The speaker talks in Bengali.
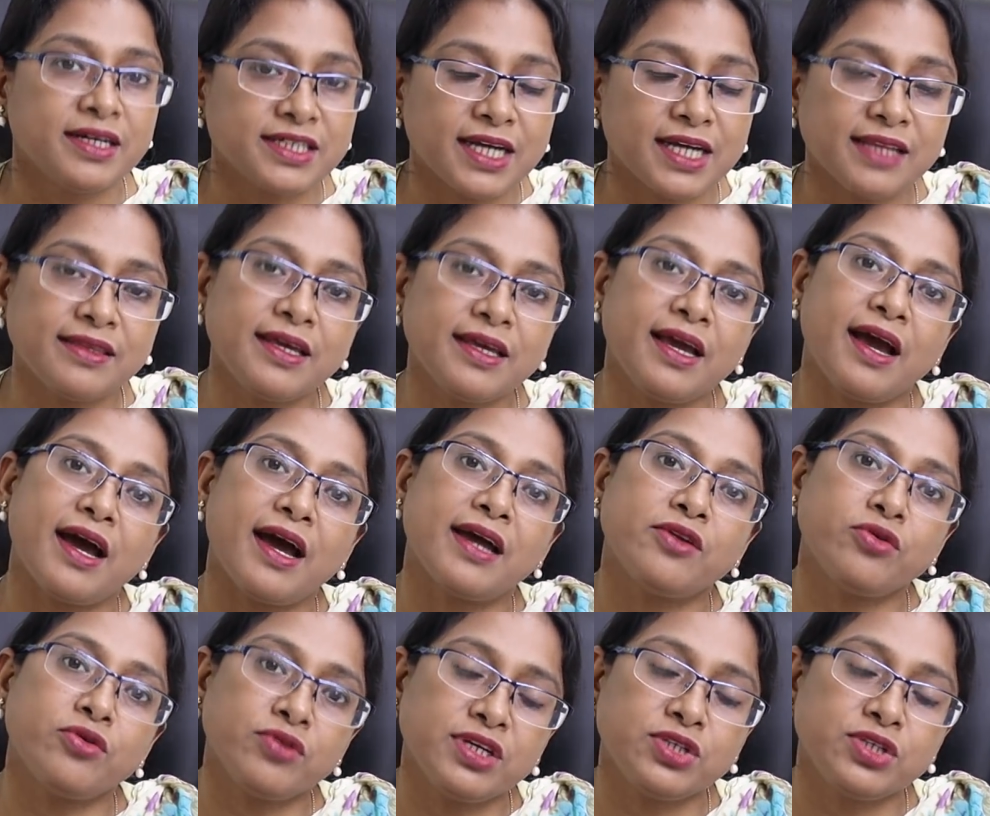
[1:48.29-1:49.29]
সাথে
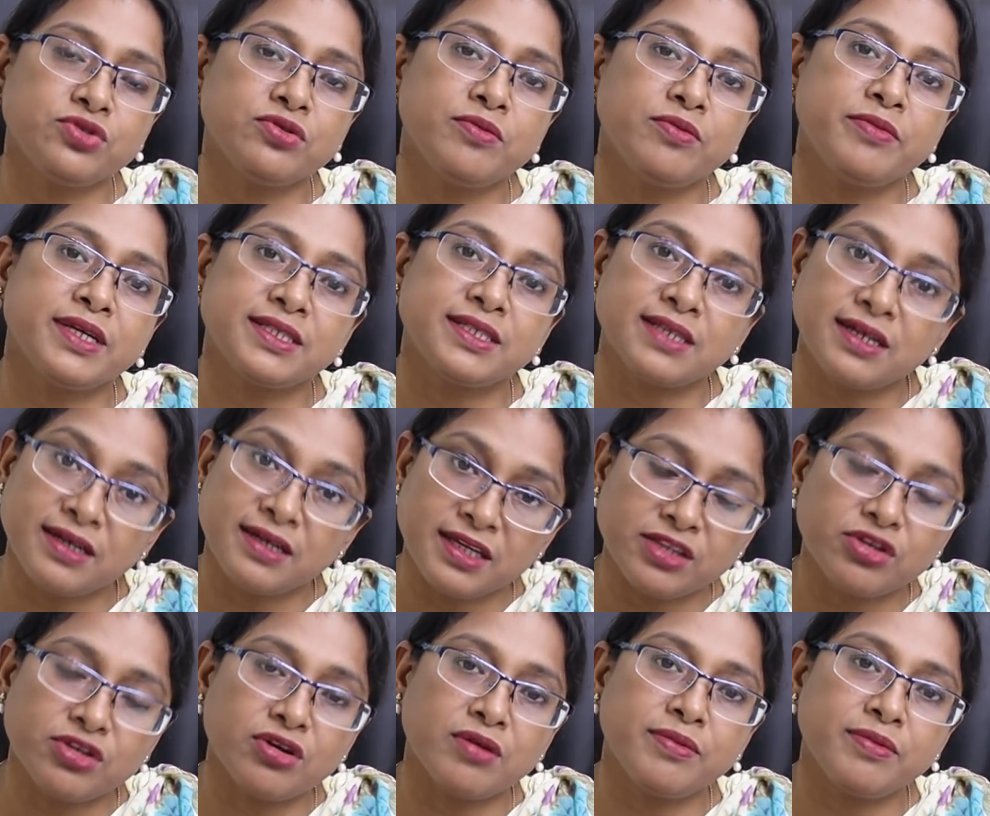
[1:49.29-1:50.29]
আরও কিছু মেজার
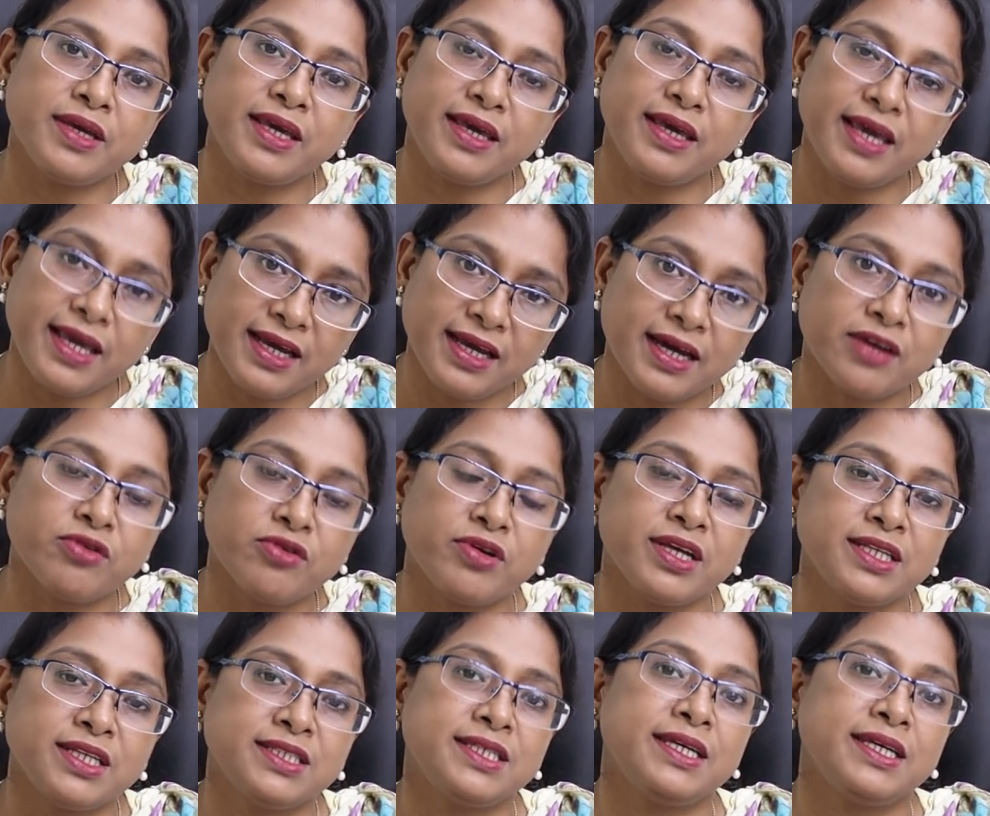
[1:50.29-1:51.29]
নিতে হবে এই
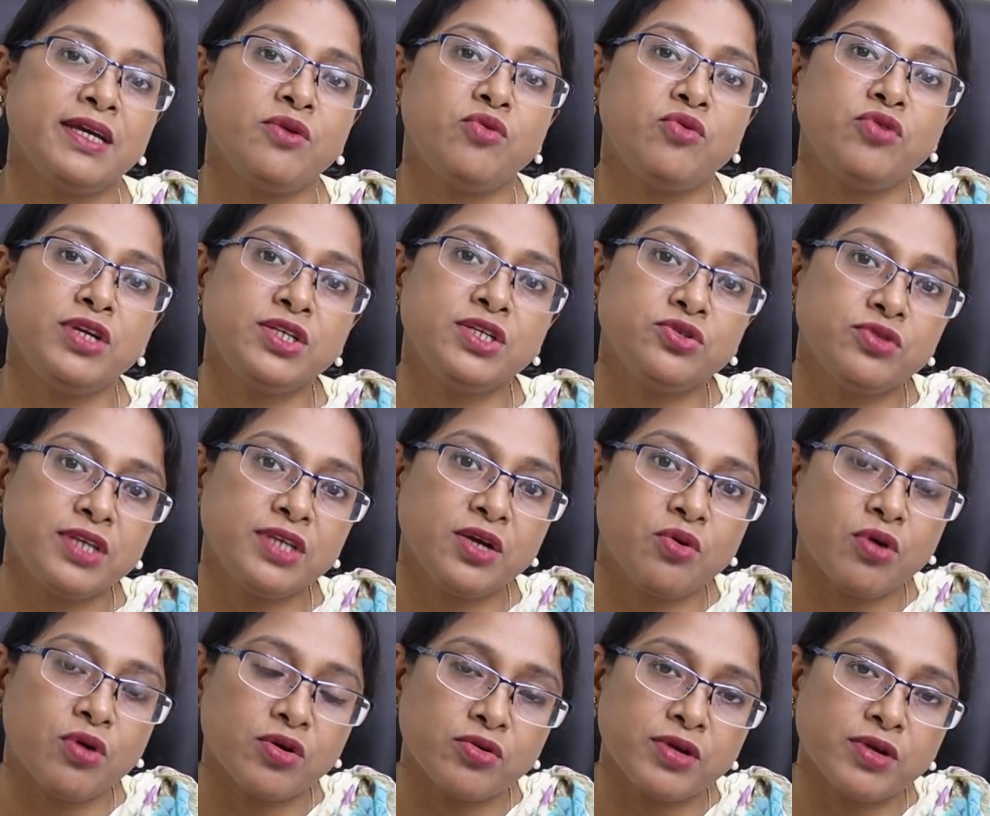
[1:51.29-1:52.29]
কারণে যে উনি যদি
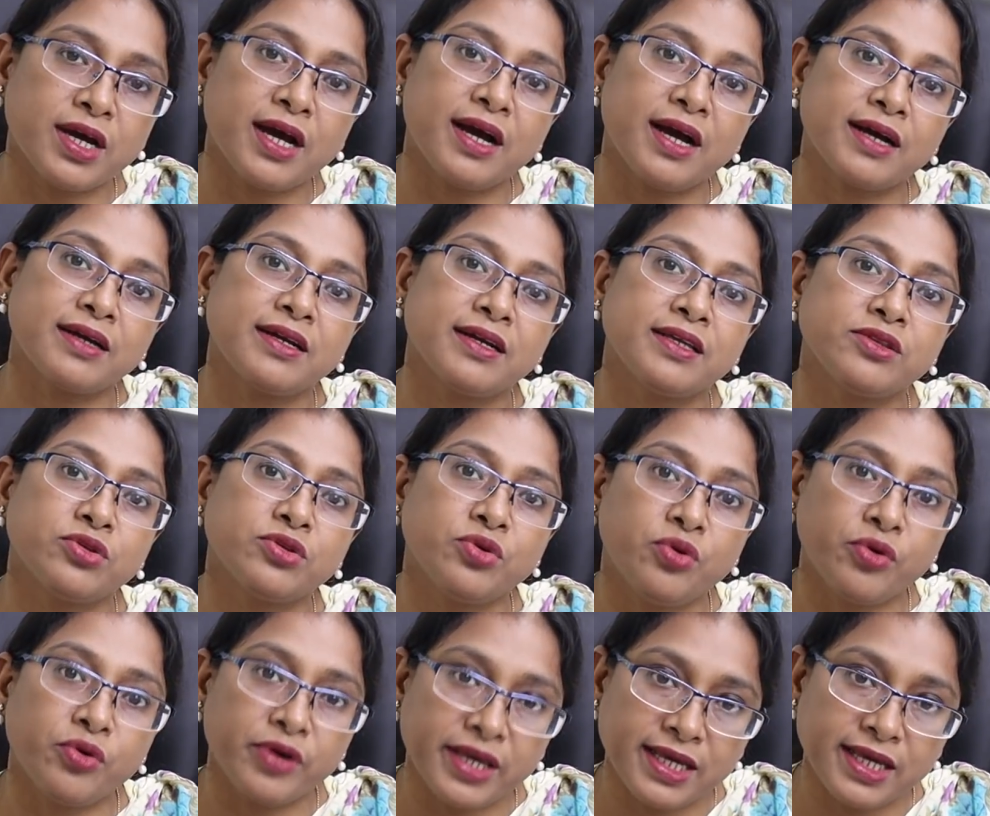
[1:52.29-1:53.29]
করোনা আক্রান্ত
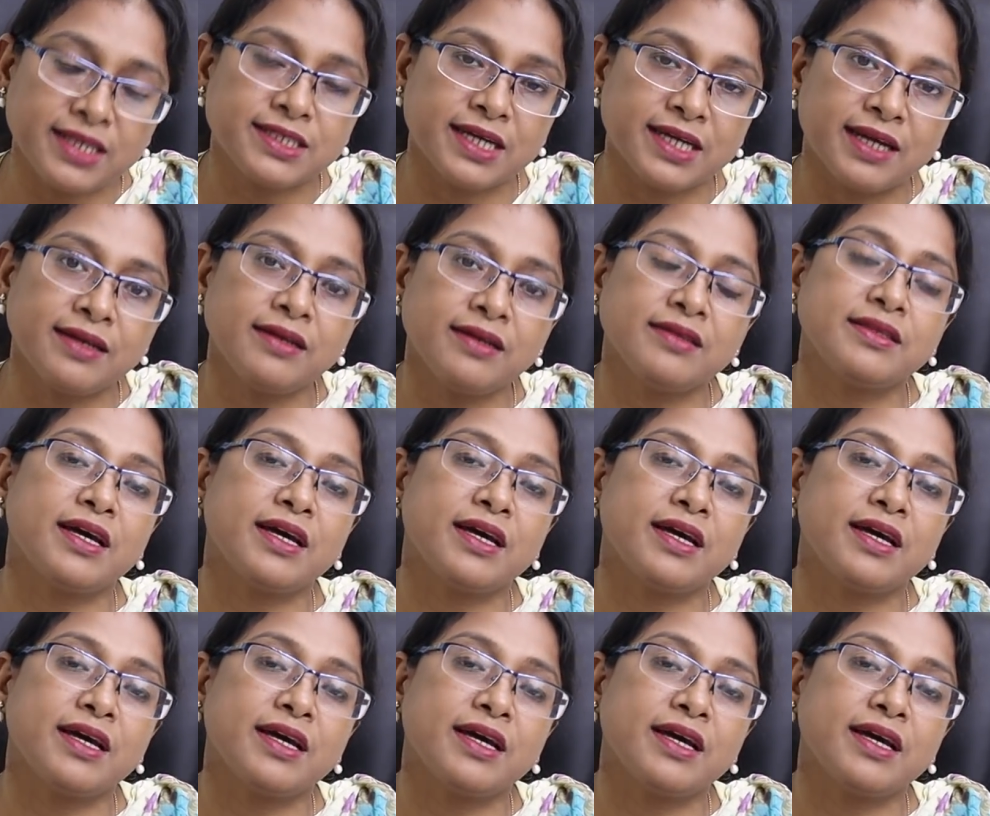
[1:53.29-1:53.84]
হয়েই যান